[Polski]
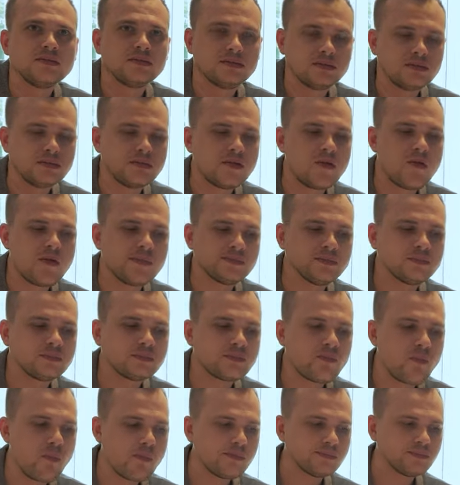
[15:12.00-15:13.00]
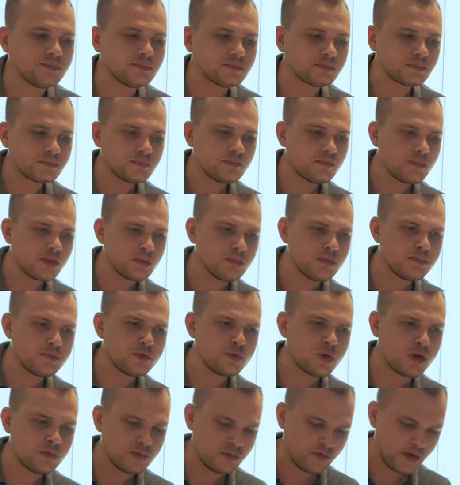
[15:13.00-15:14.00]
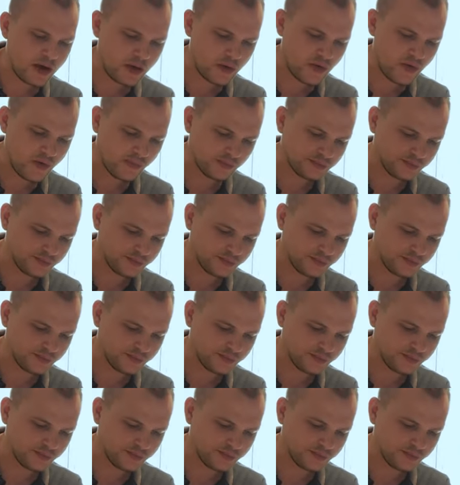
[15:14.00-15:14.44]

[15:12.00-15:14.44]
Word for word: no, no, no. By przełamywała